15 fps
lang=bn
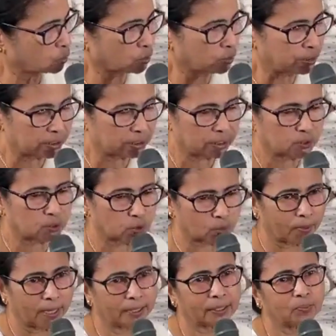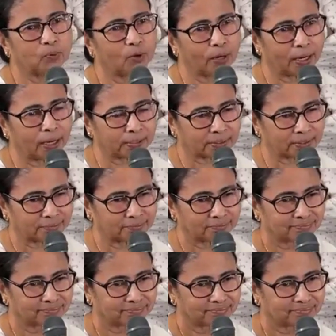অথচ নিজেদের ছোটবেলাটা ভুলে গেছে
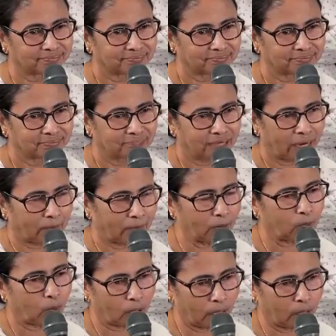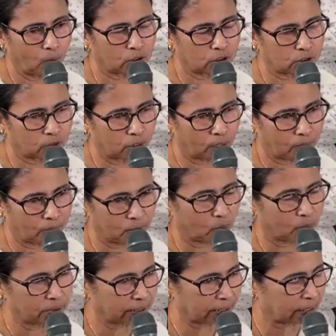আমার বলা উচিত নয়
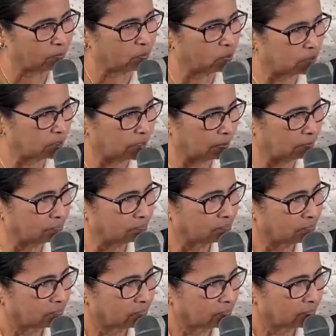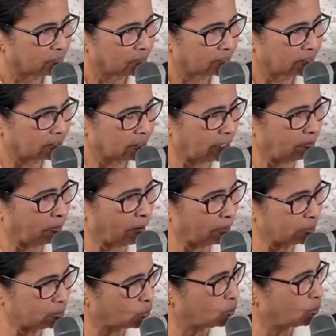আমি অভিষেককে বলছি না যে
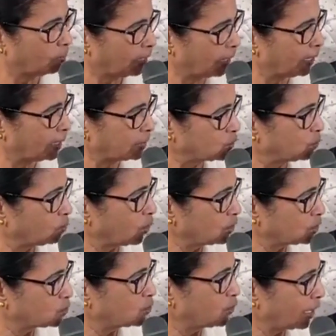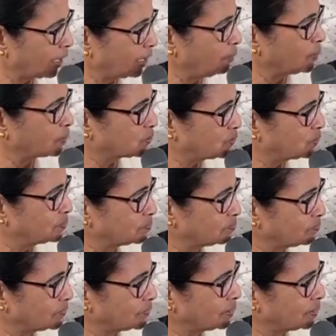বাবা যখন মারা গেছেন বয়স ছিল আড়াই বছর